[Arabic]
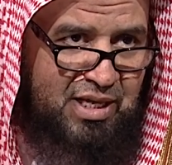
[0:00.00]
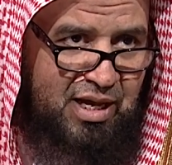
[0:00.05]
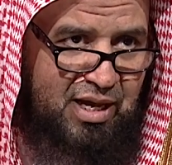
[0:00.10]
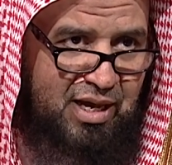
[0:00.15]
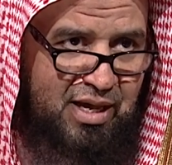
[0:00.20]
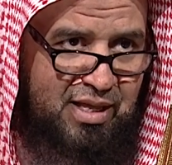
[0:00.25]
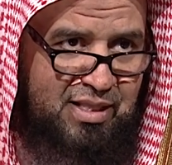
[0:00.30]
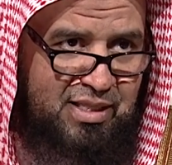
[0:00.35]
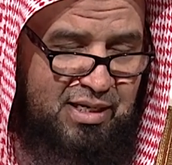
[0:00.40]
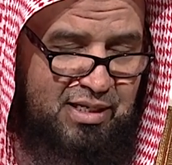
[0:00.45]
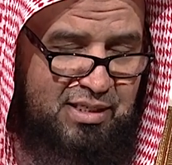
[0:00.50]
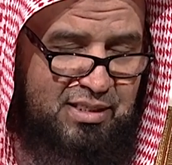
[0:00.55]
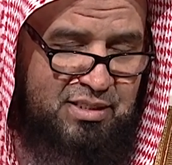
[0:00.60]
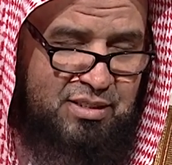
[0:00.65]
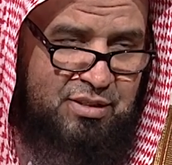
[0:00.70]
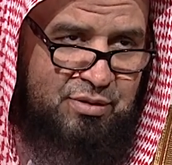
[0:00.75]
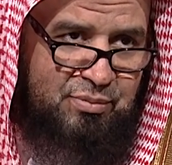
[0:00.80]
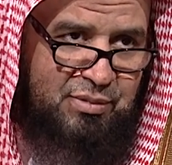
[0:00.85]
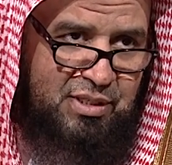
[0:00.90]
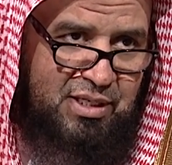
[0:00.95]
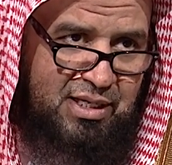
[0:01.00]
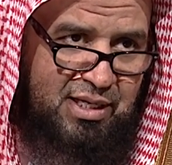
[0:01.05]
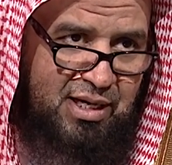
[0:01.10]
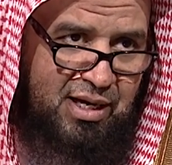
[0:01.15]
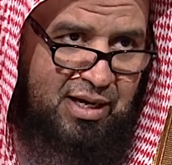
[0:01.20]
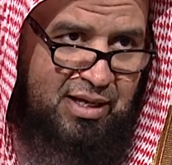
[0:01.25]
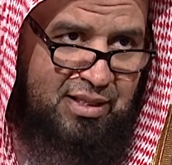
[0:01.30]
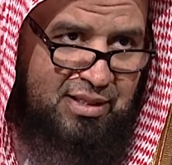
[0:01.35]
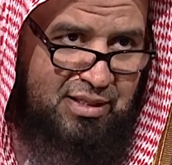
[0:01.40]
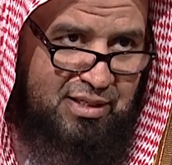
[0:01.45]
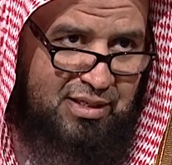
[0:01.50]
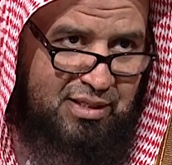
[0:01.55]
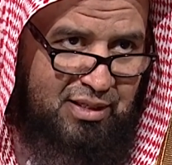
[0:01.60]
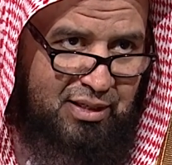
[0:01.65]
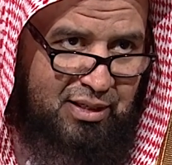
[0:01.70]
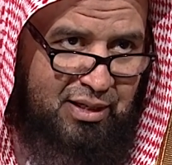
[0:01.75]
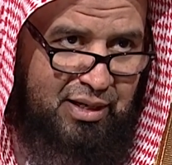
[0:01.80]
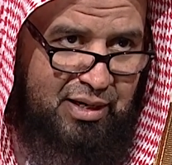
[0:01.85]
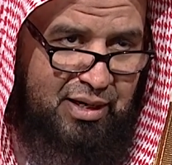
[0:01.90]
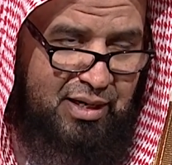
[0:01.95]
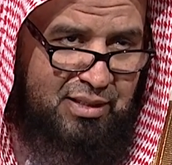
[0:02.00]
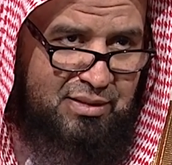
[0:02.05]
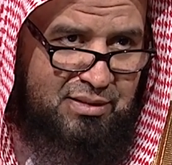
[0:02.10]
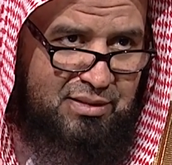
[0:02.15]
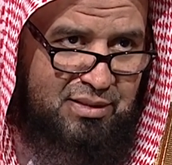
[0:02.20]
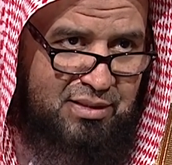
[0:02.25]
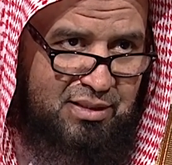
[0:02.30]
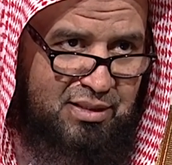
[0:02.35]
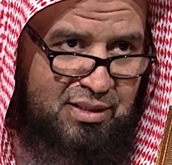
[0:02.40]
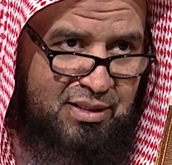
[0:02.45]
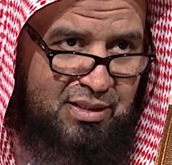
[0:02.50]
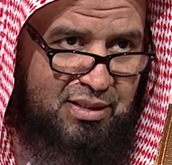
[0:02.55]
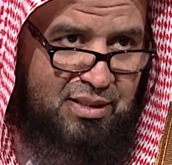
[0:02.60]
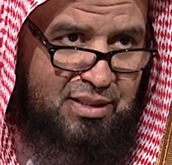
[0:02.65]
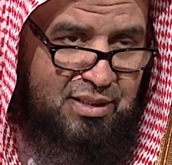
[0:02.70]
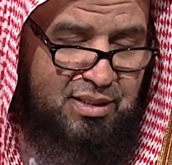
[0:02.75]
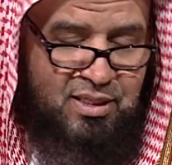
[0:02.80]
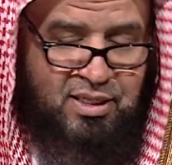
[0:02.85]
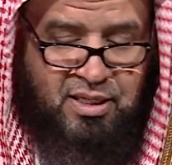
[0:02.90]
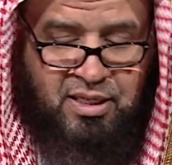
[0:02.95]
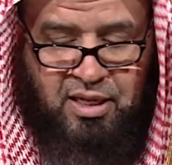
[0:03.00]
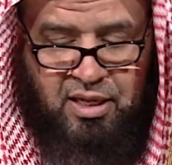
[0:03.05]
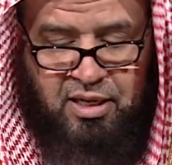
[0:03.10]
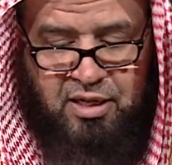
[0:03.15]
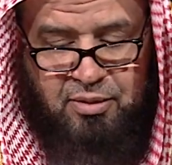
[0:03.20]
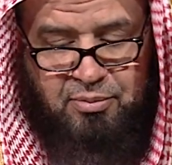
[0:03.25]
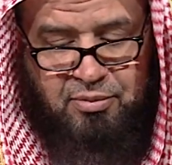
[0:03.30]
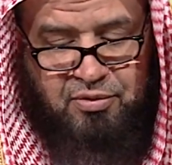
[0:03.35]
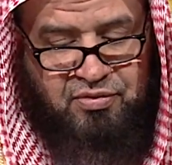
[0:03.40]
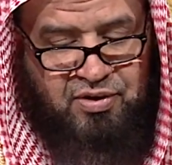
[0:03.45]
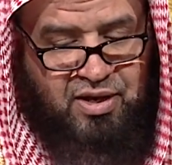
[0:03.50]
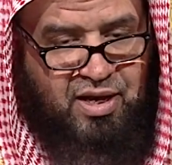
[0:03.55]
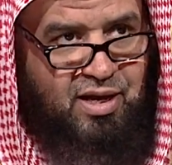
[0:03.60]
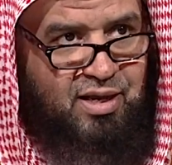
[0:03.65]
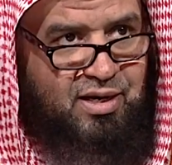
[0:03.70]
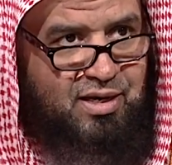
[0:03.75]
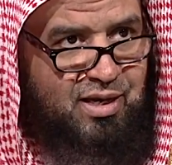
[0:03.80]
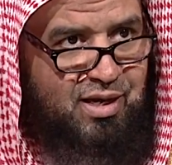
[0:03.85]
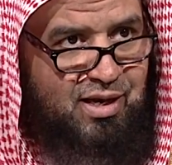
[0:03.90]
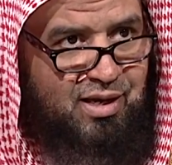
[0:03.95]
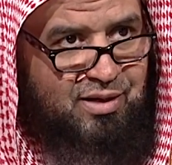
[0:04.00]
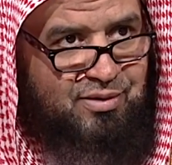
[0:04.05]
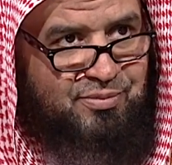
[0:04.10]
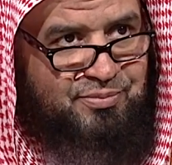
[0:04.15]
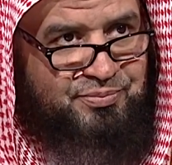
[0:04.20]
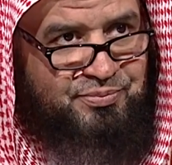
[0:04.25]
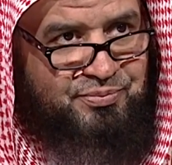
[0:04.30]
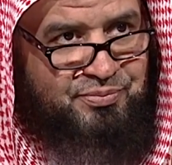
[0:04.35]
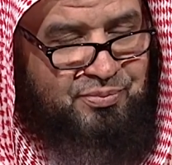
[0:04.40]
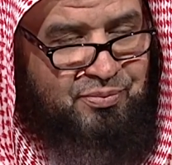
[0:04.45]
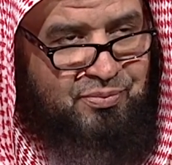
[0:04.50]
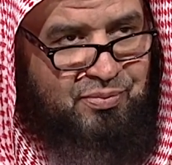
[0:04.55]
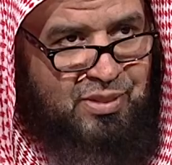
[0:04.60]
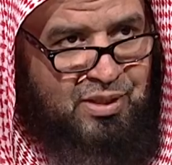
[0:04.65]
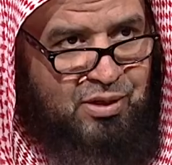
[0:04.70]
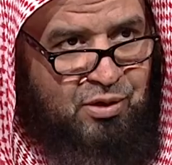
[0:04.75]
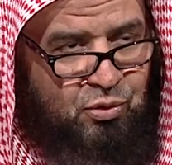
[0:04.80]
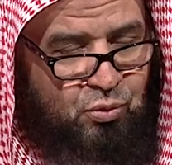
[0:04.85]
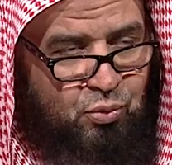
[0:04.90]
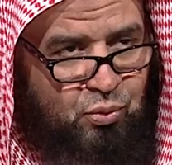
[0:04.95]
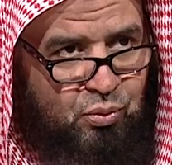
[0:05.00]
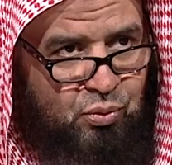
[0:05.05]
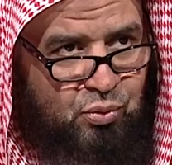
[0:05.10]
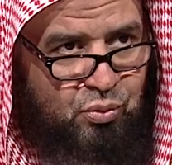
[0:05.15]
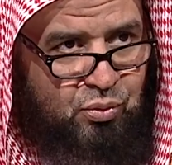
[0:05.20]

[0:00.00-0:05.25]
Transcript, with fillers: هذا الاسم لهذه القناة لكريم فعالها يا رب المؤسسين